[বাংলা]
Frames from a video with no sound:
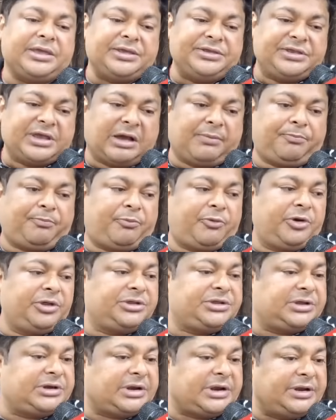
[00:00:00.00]
হিজাব
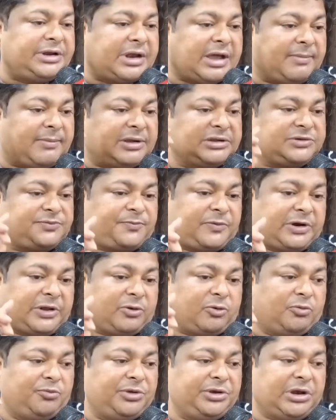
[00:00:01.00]
পড়েছেন আর নামাজ
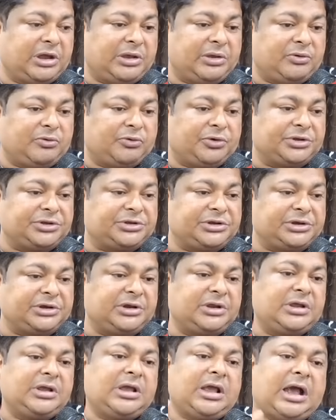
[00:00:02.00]
পড়ার অভিনয় করেছেন
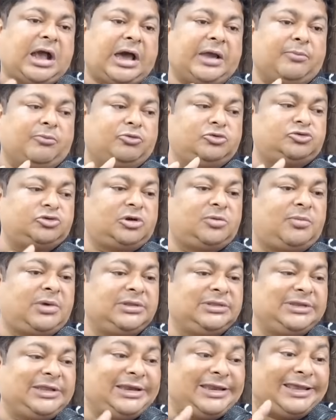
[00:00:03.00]
আর
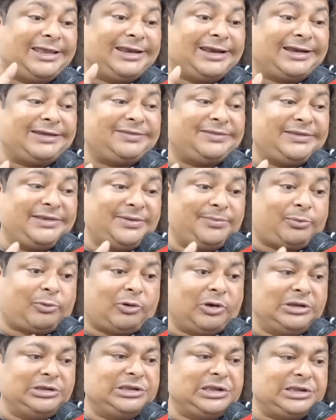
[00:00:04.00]
মুসলমানদের এনআরসির
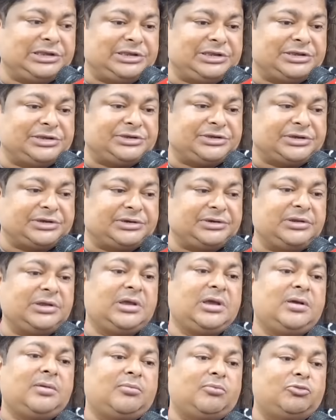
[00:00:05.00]
ভয় দেখিয়েছেন
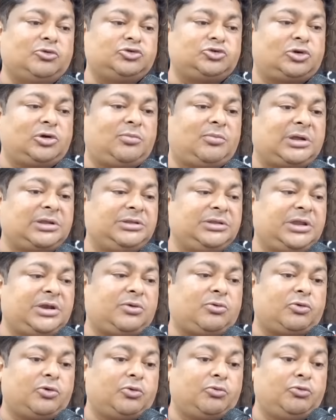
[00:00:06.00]
মুসলমানদের
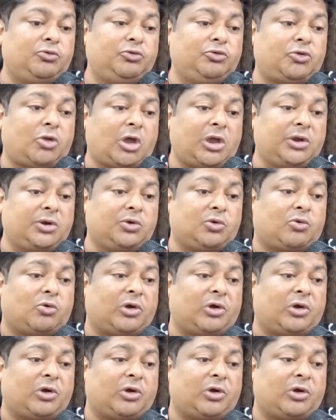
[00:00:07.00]
কোনো উন্নয়ন